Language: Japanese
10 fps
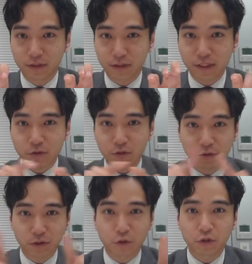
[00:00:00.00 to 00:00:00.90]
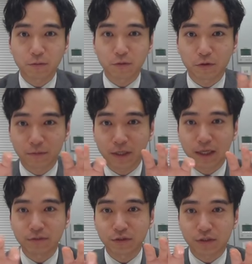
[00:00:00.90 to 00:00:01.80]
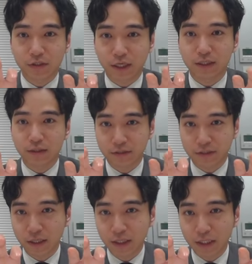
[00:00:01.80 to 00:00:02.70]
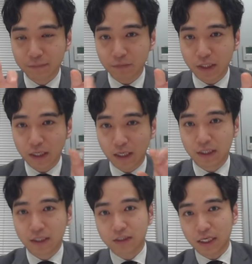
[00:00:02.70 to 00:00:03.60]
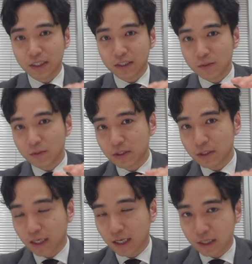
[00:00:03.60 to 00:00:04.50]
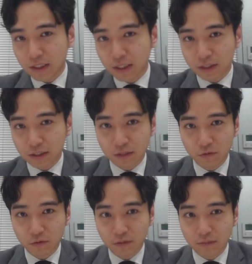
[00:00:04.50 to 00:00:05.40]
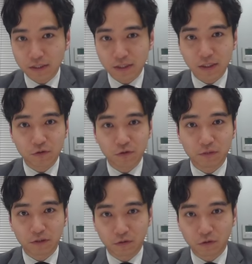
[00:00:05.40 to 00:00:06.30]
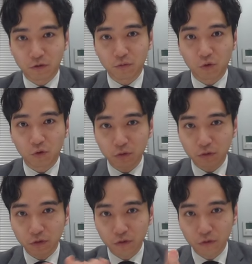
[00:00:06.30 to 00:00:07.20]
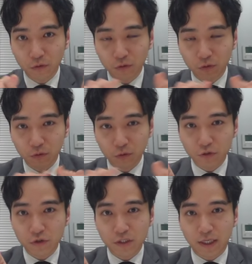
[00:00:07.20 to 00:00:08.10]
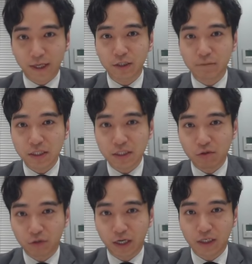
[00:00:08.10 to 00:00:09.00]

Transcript: で、そういうふうに登記簿謄本にも半分ずつ書いてあるんですね。ただ、提出した借入金のこれ明細書を見ると、もうご主人が ひゃくパーセント これ借